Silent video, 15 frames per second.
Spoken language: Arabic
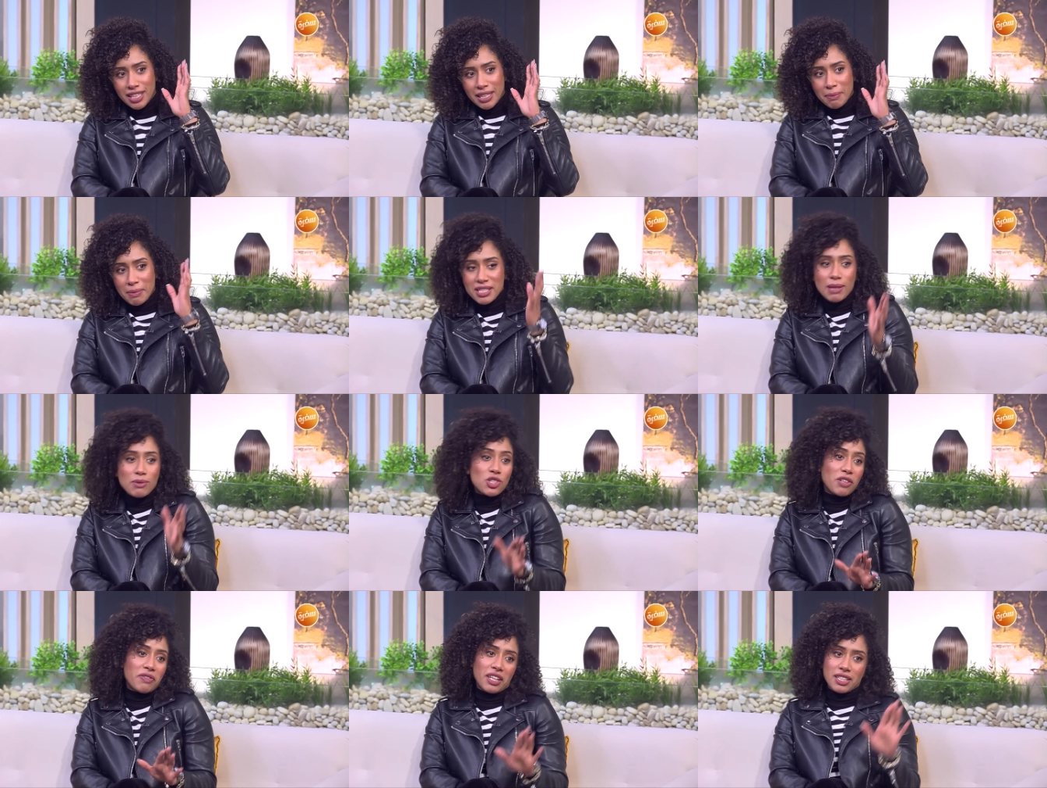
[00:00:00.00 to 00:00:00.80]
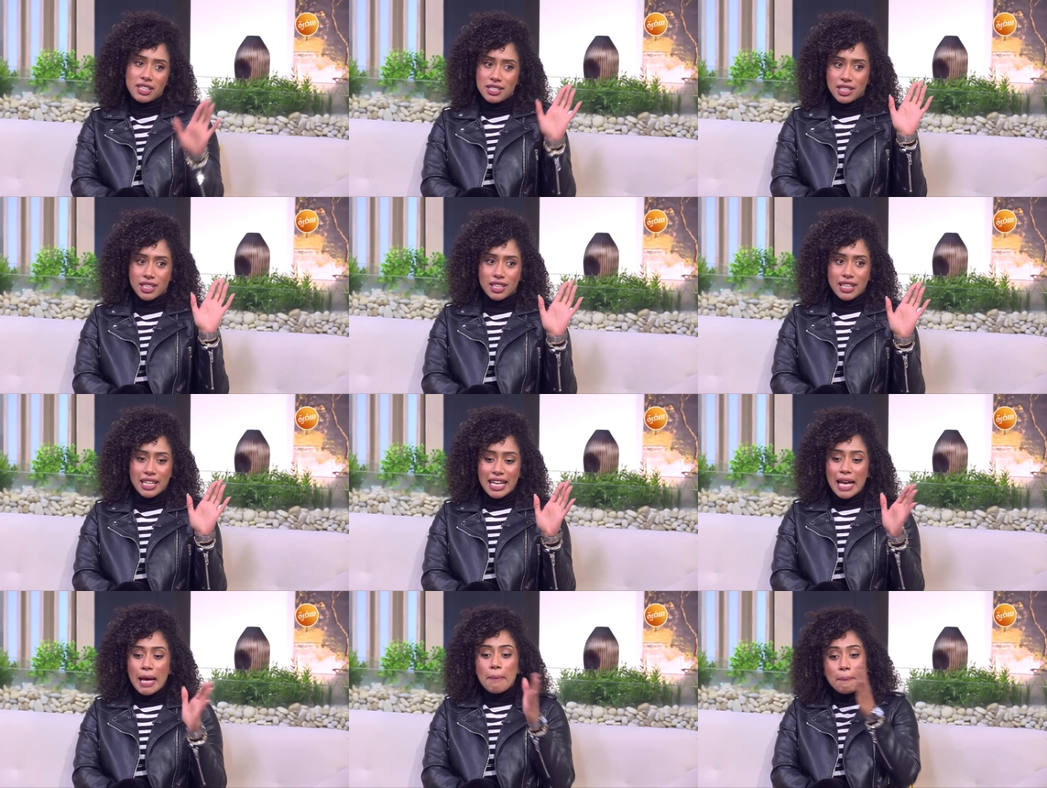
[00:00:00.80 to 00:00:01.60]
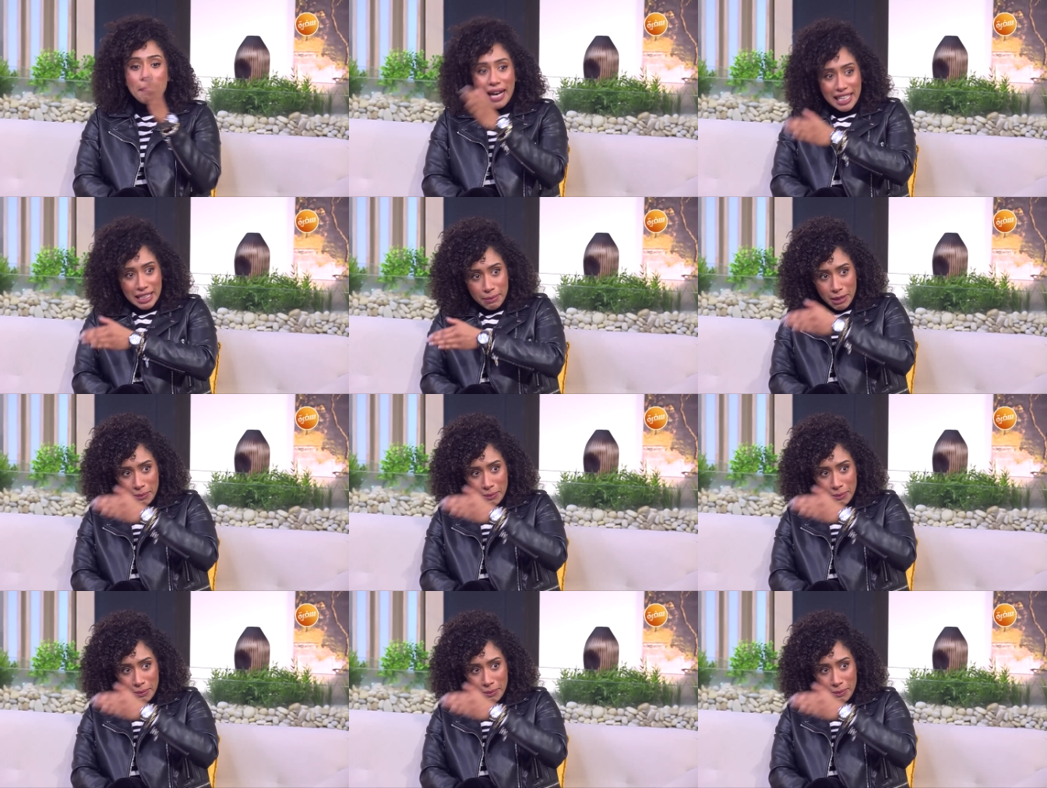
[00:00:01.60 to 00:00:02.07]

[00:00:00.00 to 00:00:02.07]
بس انا مش شايف اي نتيجه بعد بقى